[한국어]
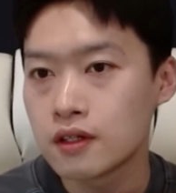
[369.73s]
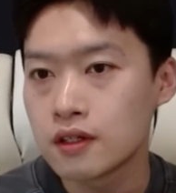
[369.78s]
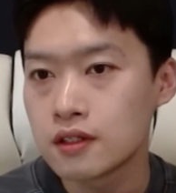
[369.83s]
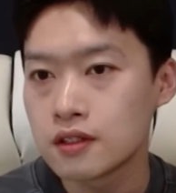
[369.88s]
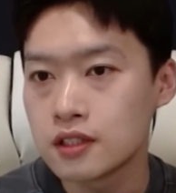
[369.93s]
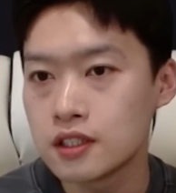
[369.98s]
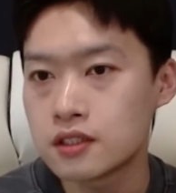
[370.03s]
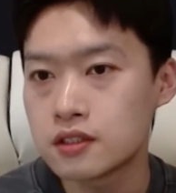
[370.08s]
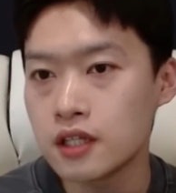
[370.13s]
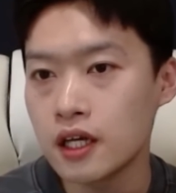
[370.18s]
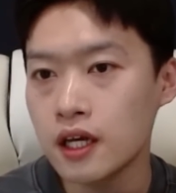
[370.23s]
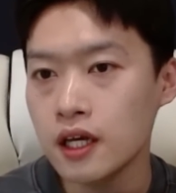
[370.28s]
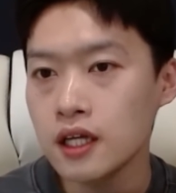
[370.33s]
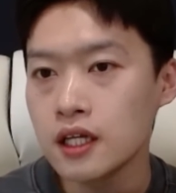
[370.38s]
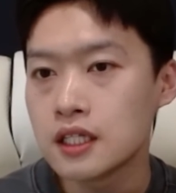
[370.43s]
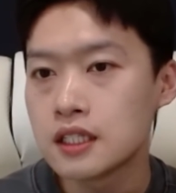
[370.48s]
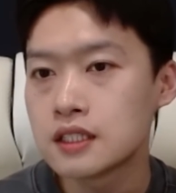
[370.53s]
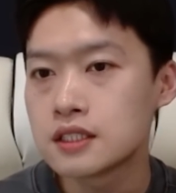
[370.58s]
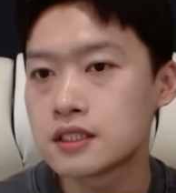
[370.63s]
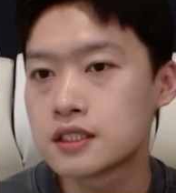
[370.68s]
이때
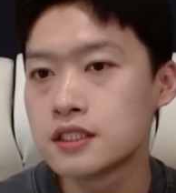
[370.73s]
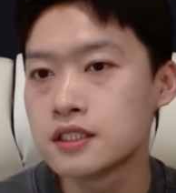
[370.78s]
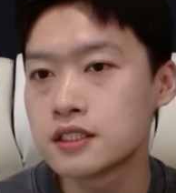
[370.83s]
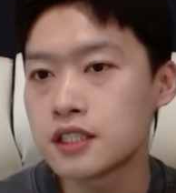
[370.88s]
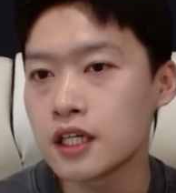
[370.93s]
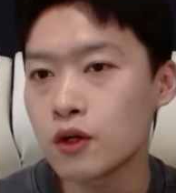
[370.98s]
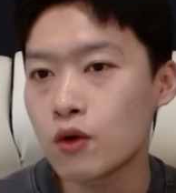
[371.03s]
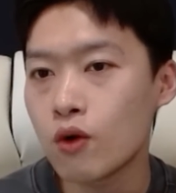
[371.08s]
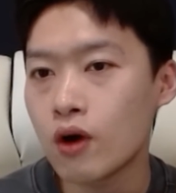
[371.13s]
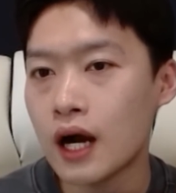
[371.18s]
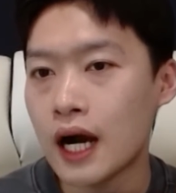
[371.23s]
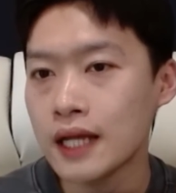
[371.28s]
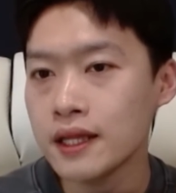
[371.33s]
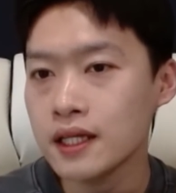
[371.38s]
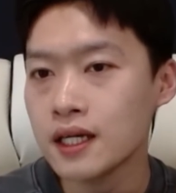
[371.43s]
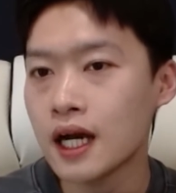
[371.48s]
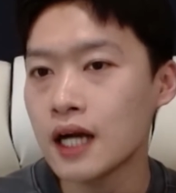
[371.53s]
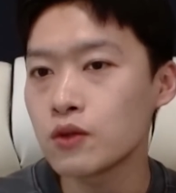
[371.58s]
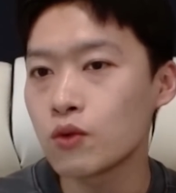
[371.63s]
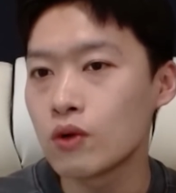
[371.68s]
진첸코가 한
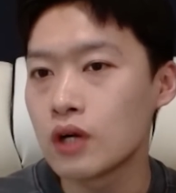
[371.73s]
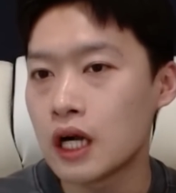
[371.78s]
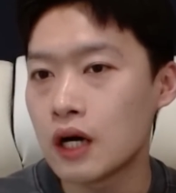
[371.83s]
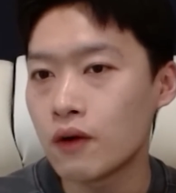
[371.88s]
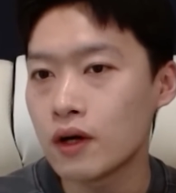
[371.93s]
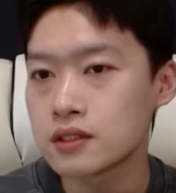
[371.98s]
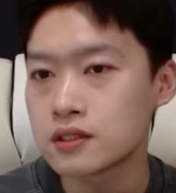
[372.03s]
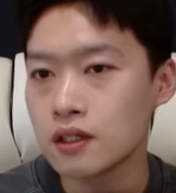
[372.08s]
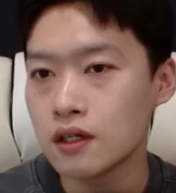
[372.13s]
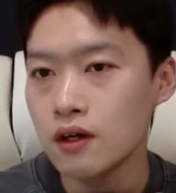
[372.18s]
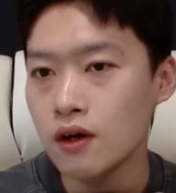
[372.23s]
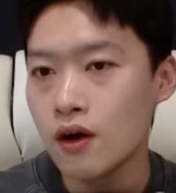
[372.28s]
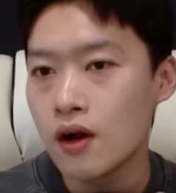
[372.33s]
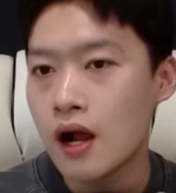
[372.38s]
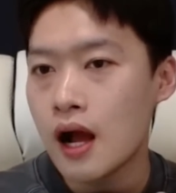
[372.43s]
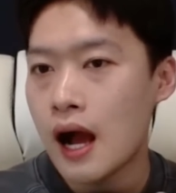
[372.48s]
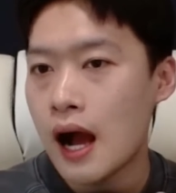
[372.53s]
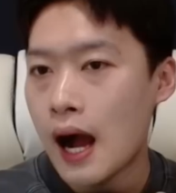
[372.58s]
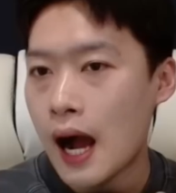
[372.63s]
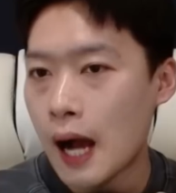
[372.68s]
칸 올라와서
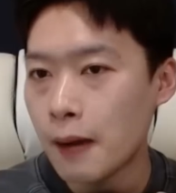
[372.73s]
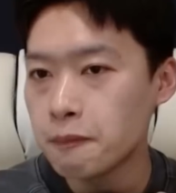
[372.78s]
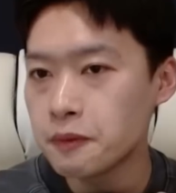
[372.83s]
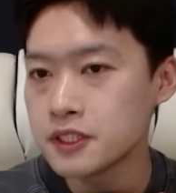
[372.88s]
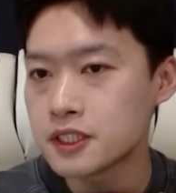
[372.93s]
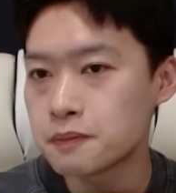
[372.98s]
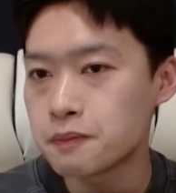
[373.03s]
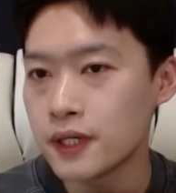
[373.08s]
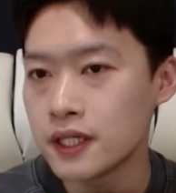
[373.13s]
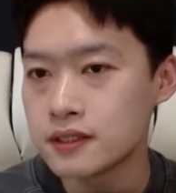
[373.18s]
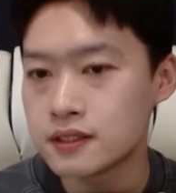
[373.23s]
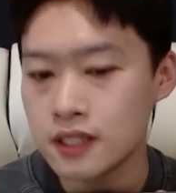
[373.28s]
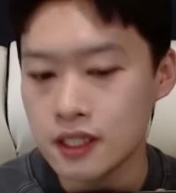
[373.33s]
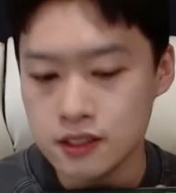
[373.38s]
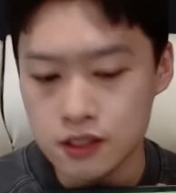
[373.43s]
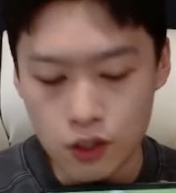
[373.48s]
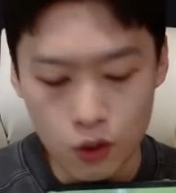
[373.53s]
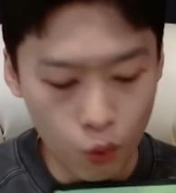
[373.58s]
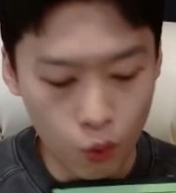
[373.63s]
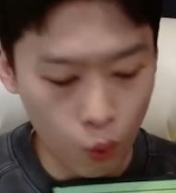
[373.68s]
하프
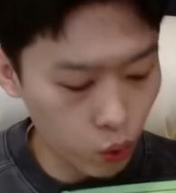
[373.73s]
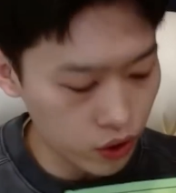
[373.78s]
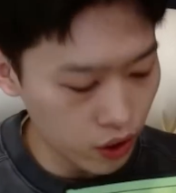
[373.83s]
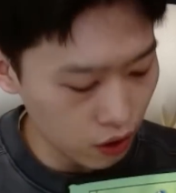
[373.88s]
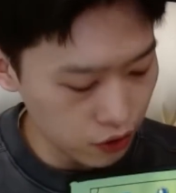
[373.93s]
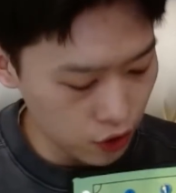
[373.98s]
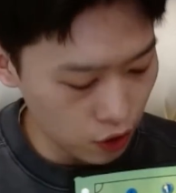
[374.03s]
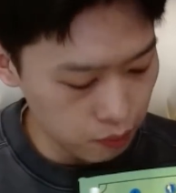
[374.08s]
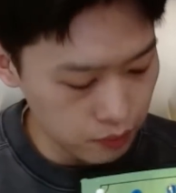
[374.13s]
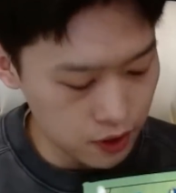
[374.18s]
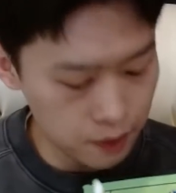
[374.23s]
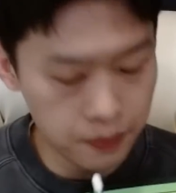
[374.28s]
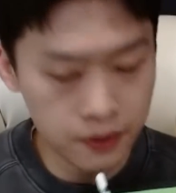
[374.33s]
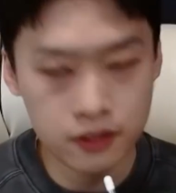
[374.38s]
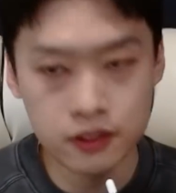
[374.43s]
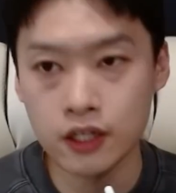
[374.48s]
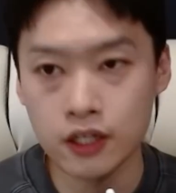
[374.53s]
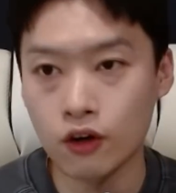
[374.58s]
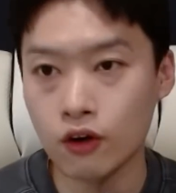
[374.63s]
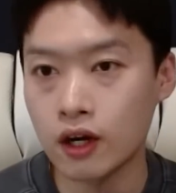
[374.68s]
스페이스에서 공격형
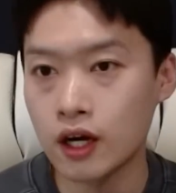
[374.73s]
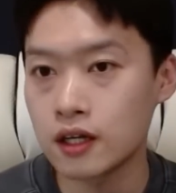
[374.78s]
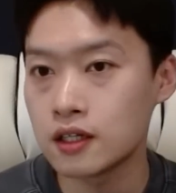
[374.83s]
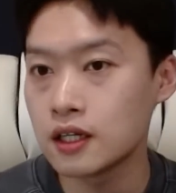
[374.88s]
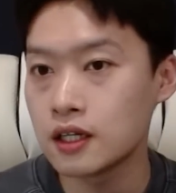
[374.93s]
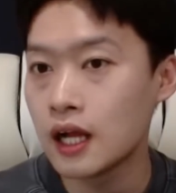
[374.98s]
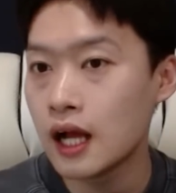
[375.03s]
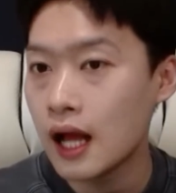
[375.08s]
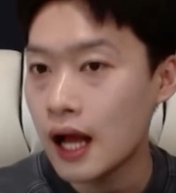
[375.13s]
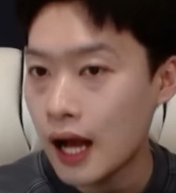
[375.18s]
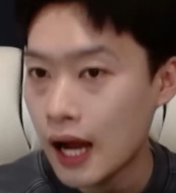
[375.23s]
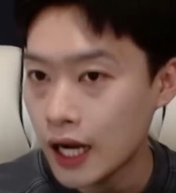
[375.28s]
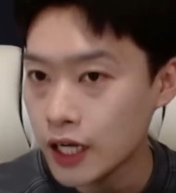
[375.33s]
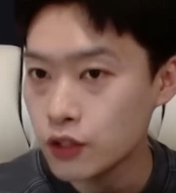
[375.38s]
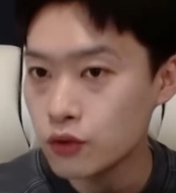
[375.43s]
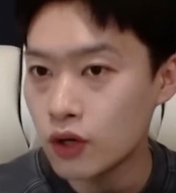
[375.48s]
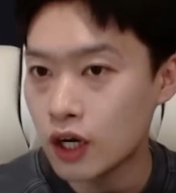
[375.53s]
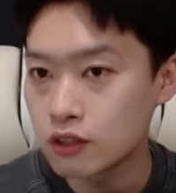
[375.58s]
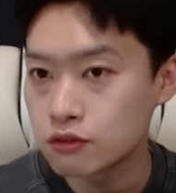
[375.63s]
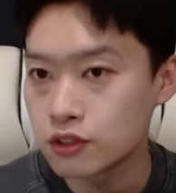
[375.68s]
미드필더의 역할을
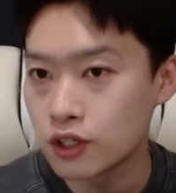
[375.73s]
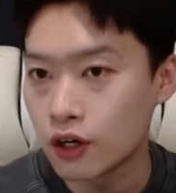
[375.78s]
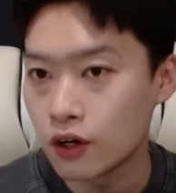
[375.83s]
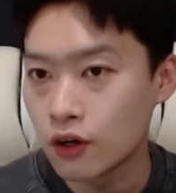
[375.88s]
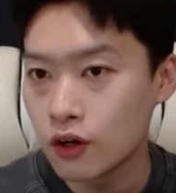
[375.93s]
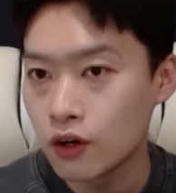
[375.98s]
하기도 하고요.